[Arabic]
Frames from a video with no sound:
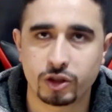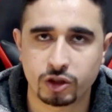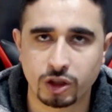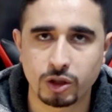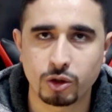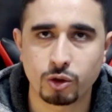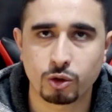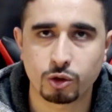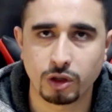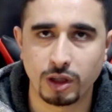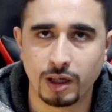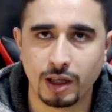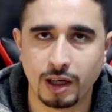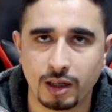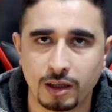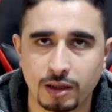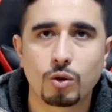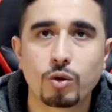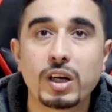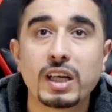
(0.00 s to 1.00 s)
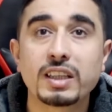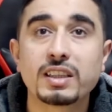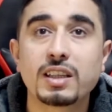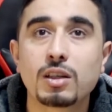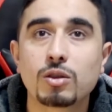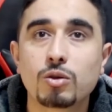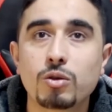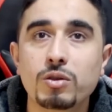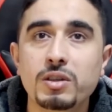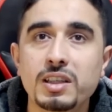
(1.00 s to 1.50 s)
عشان يقتلها وقتل
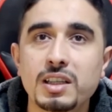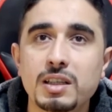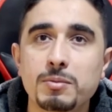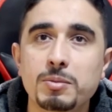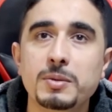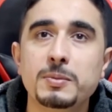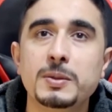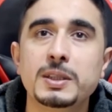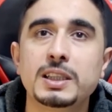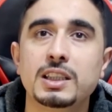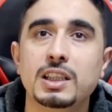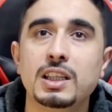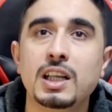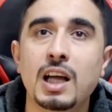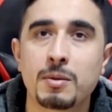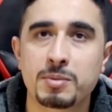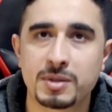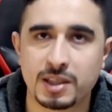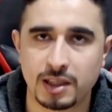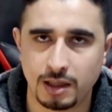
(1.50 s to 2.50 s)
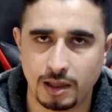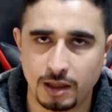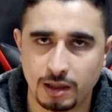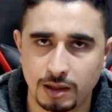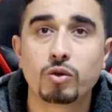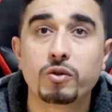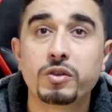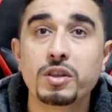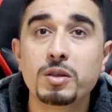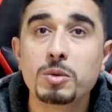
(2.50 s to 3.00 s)
كل اللي ببت إلها بصلة
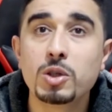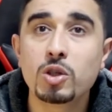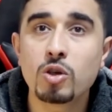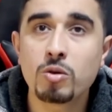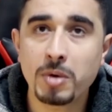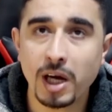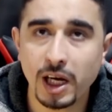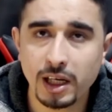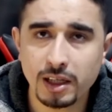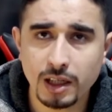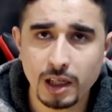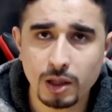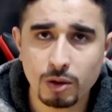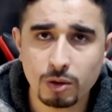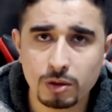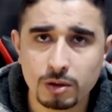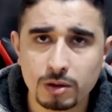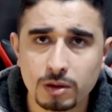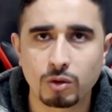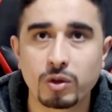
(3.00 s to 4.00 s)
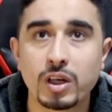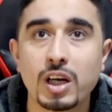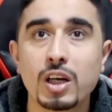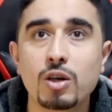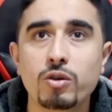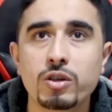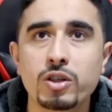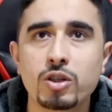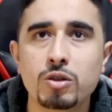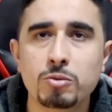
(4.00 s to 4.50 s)
وفي منهم حللوا
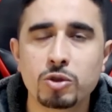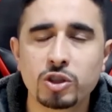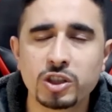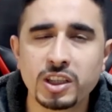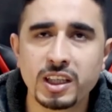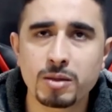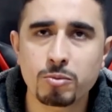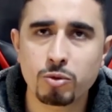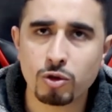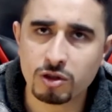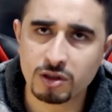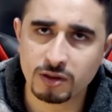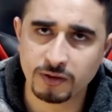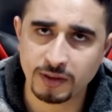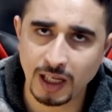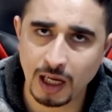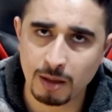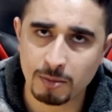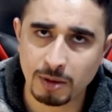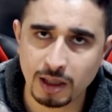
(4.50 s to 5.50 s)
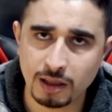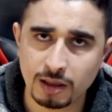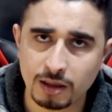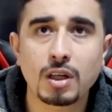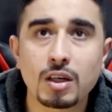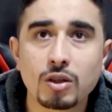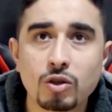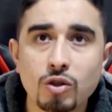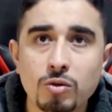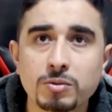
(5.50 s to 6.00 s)
وقالوا انه مدير بروس في العمل
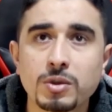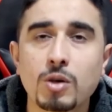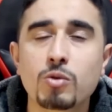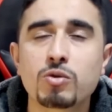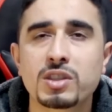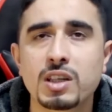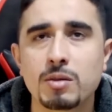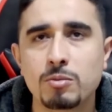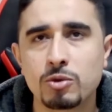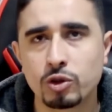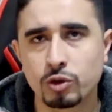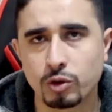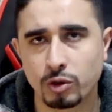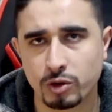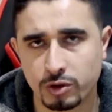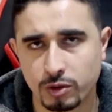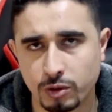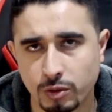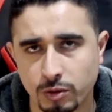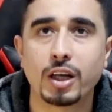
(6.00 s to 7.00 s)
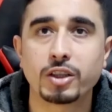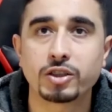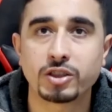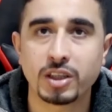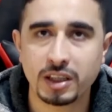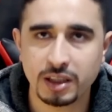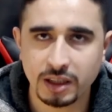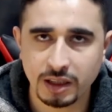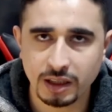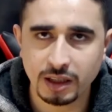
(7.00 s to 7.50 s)
طرده بتوصية من جوزته
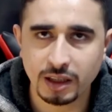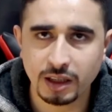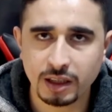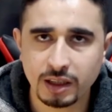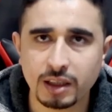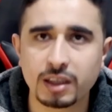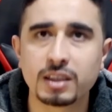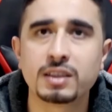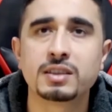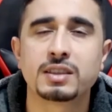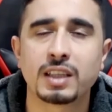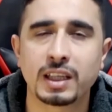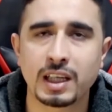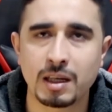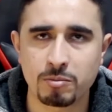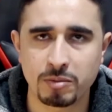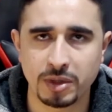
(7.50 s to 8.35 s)
عشان هيك انتقم